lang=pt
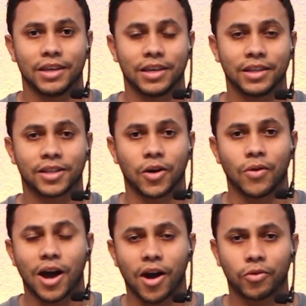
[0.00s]

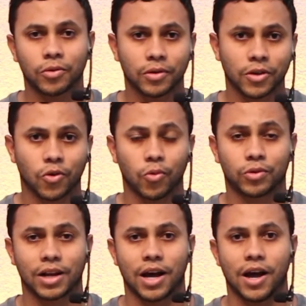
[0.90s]
Então, ao
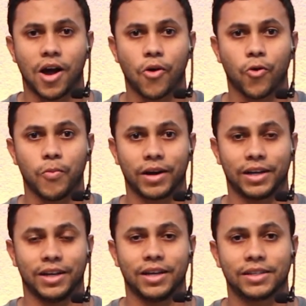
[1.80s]
encontrar alguma
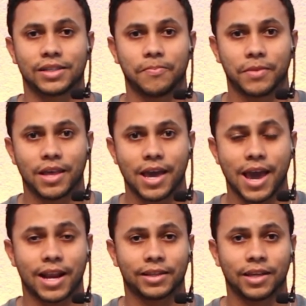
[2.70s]
criança,
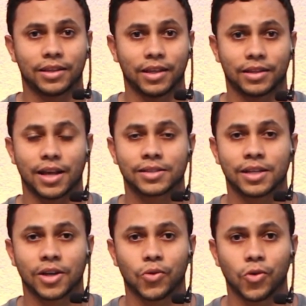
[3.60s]
ela tem que tentar
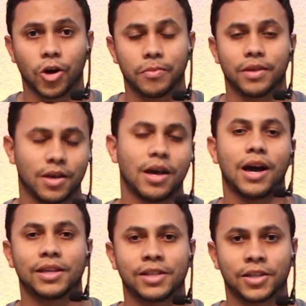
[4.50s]
acertar o nome.
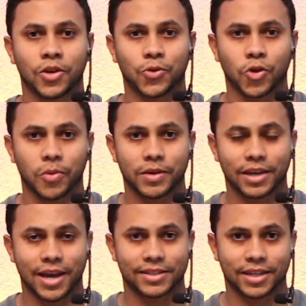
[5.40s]
Acertando o nome
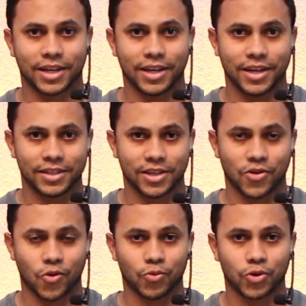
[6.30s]
que essa criança
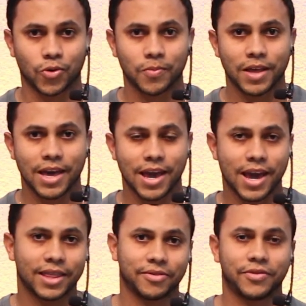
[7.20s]
encontrou,
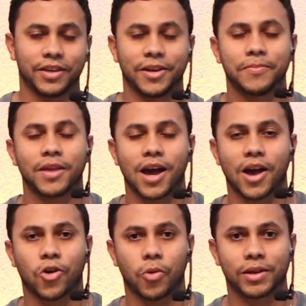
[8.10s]
ela vira
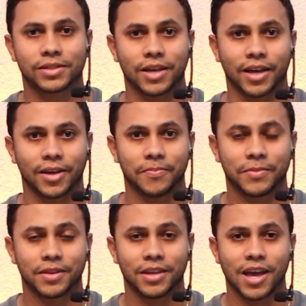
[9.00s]
a cobra cega.
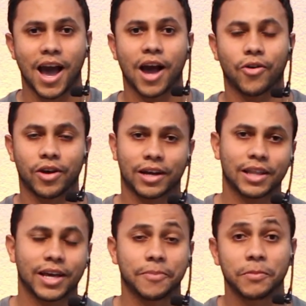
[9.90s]
Agora,
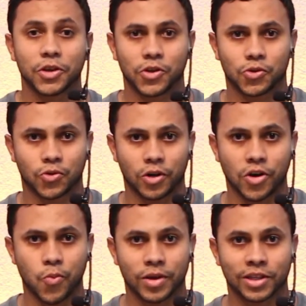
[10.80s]
galera,
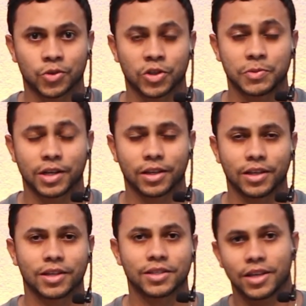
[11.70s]
escolha uma das duas
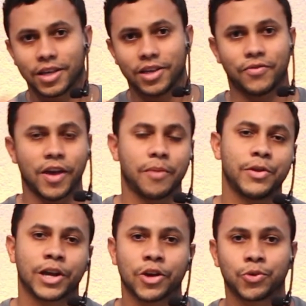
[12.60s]
brincadeiras e venha
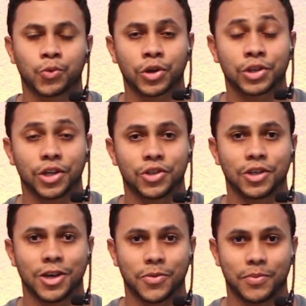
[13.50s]
brincar junto com a
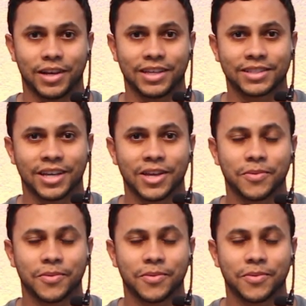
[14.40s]
gente. Beleza?